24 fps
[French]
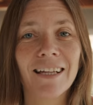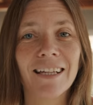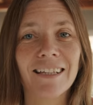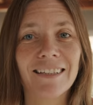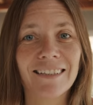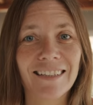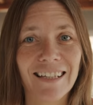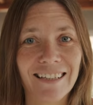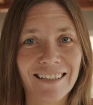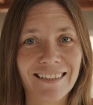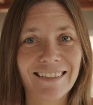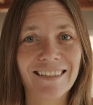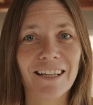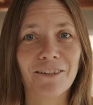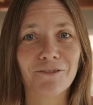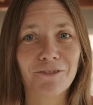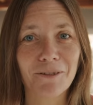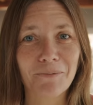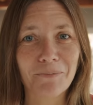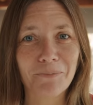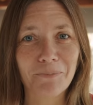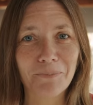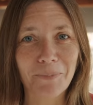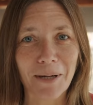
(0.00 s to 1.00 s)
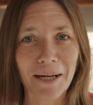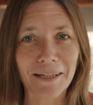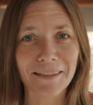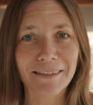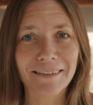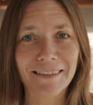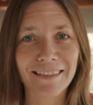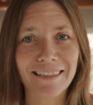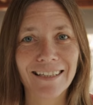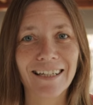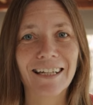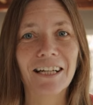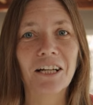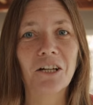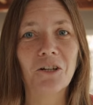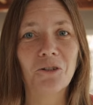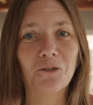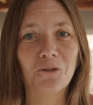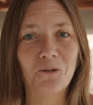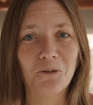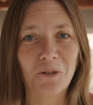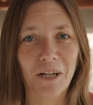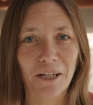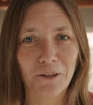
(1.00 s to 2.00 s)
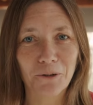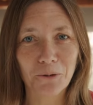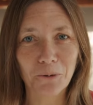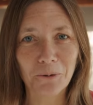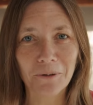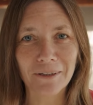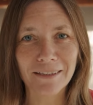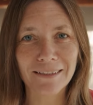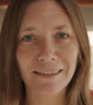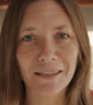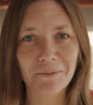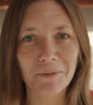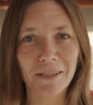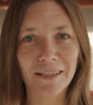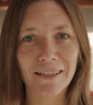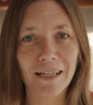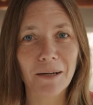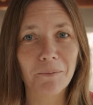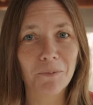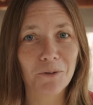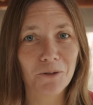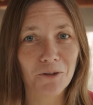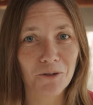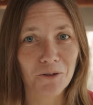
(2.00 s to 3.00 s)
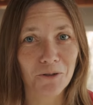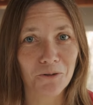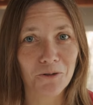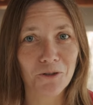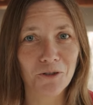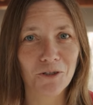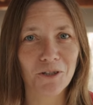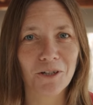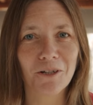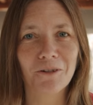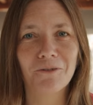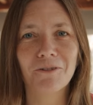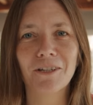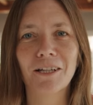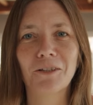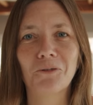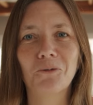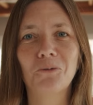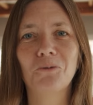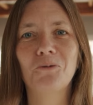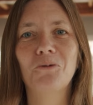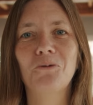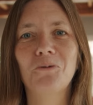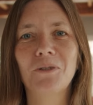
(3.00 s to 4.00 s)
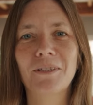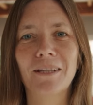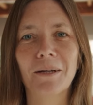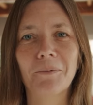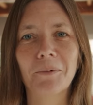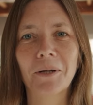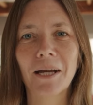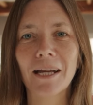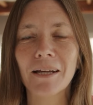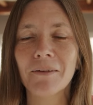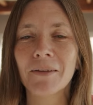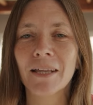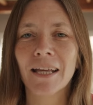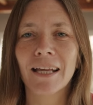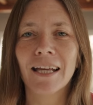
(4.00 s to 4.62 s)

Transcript: Et ça, ça fait partie de la troisième étape, je, reviens tout de suite après.